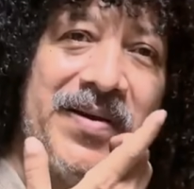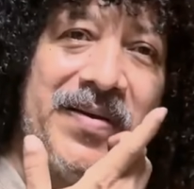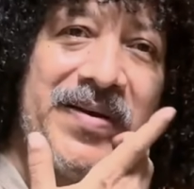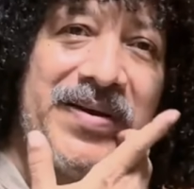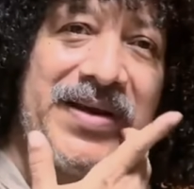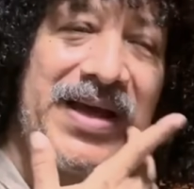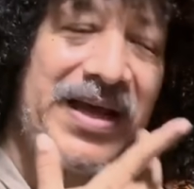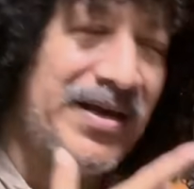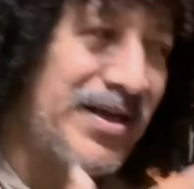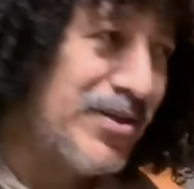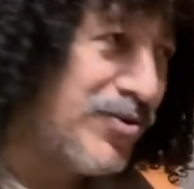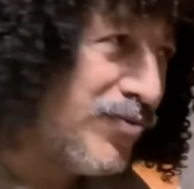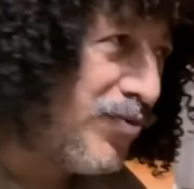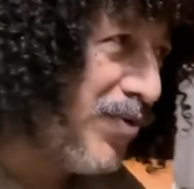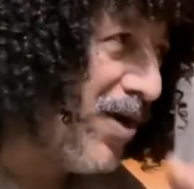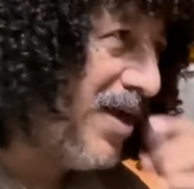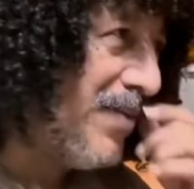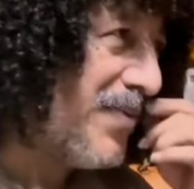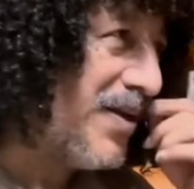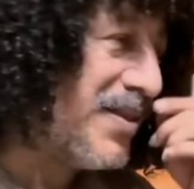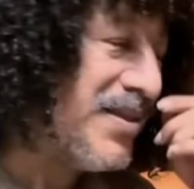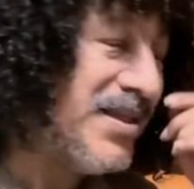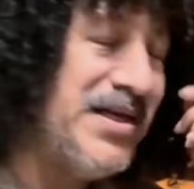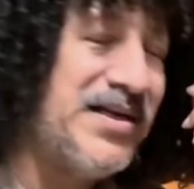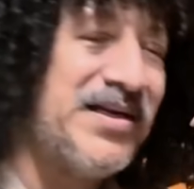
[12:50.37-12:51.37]
Karena Tuhan
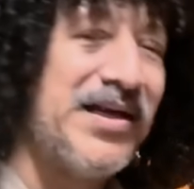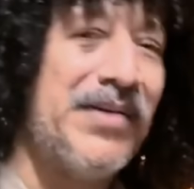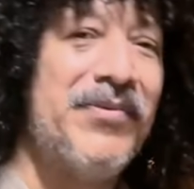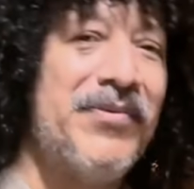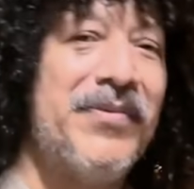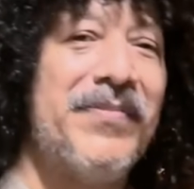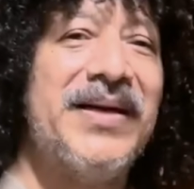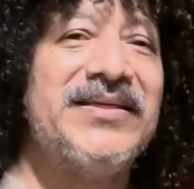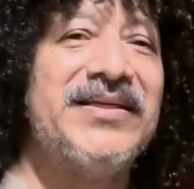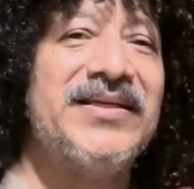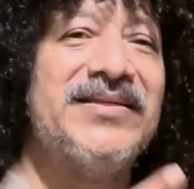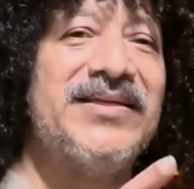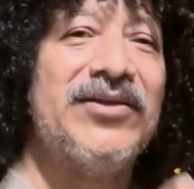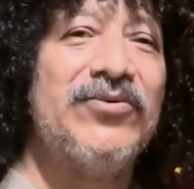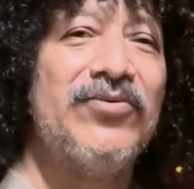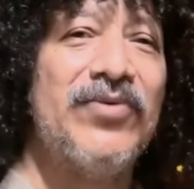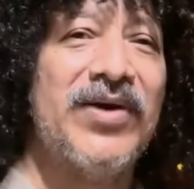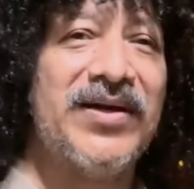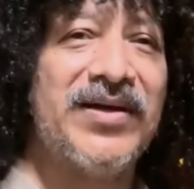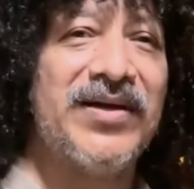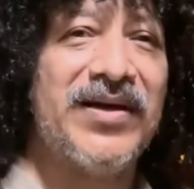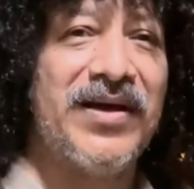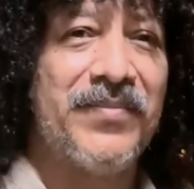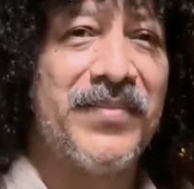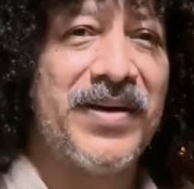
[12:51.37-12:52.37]
apa? Tidak memaksa satu
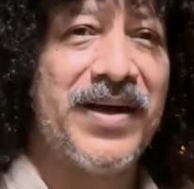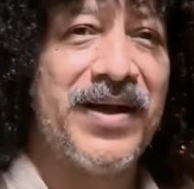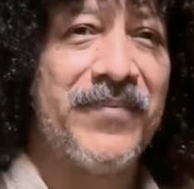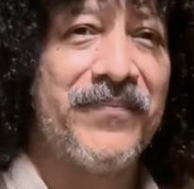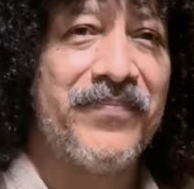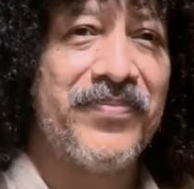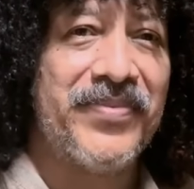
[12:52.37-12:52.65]
agama.